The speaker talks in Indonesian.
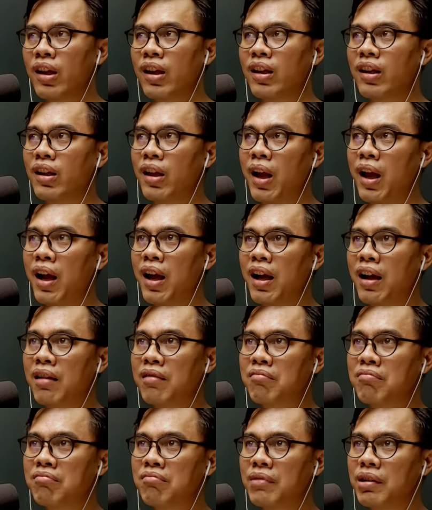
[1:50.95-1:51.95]

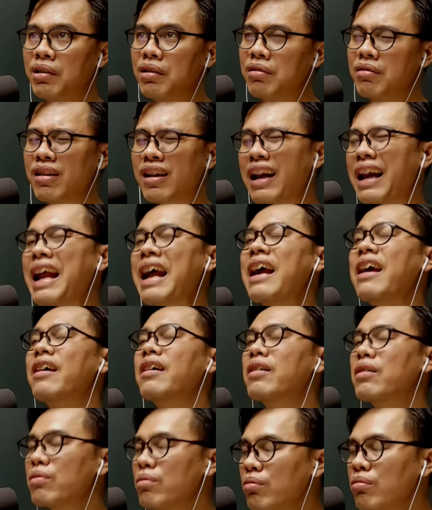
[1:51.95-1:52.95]
yang eh,
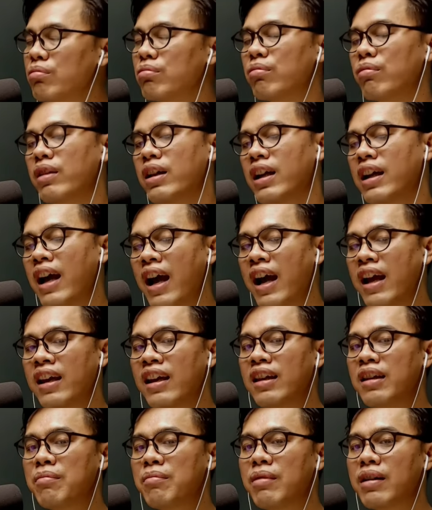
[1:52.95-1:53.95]
ragu IKN
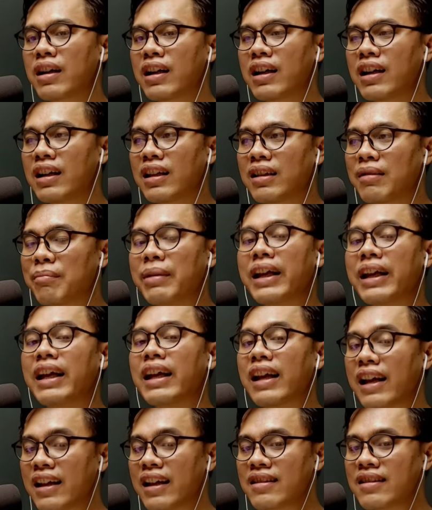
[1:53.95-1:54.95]
ini bakal
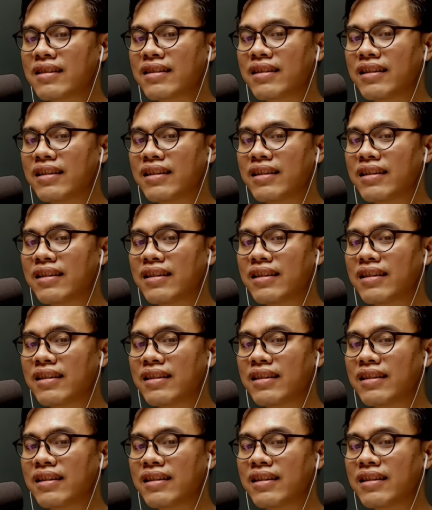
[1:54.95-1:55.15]
beres